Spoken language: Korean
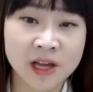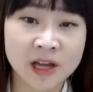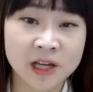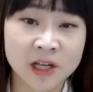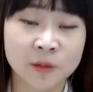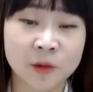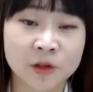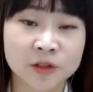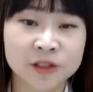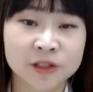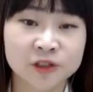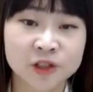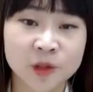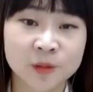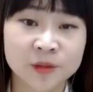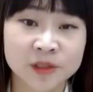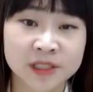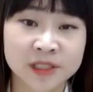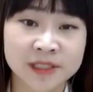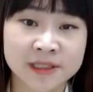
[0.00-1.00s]
그럼 어쩔 수
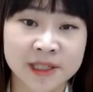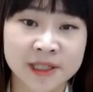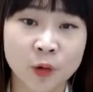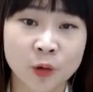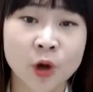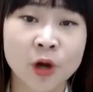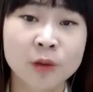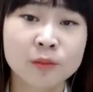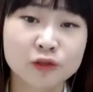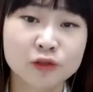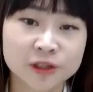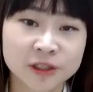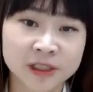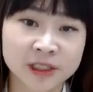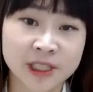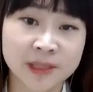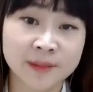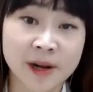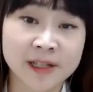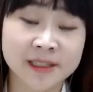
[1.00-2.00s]
없이 이제 오염
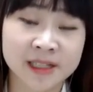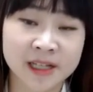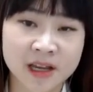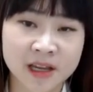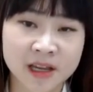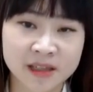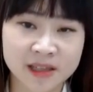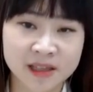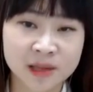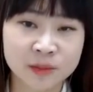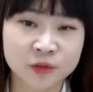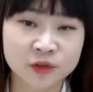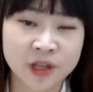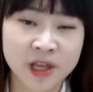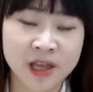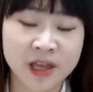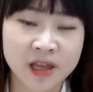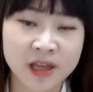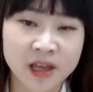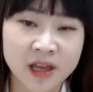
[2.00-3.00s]
물질이 발생하기
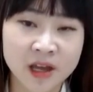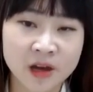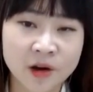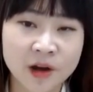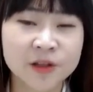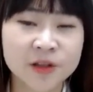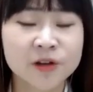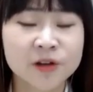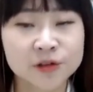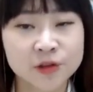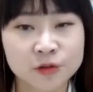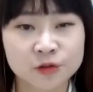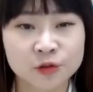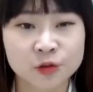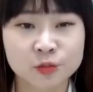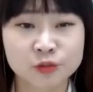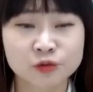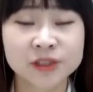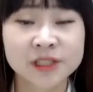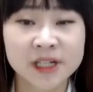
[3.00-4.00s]
때문에
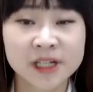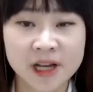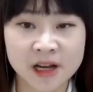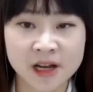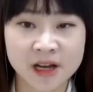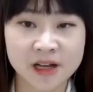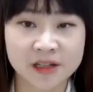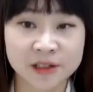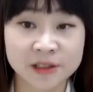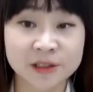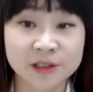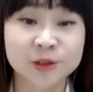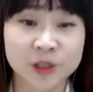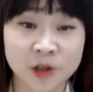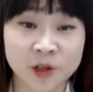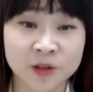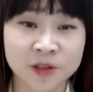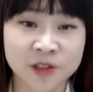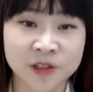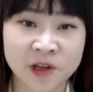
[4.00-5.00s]
환경적으로 문제가 될 수
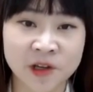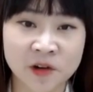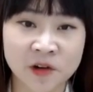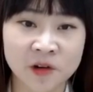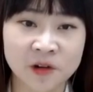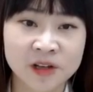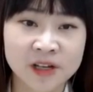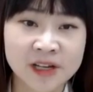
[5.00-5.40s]
있거든요.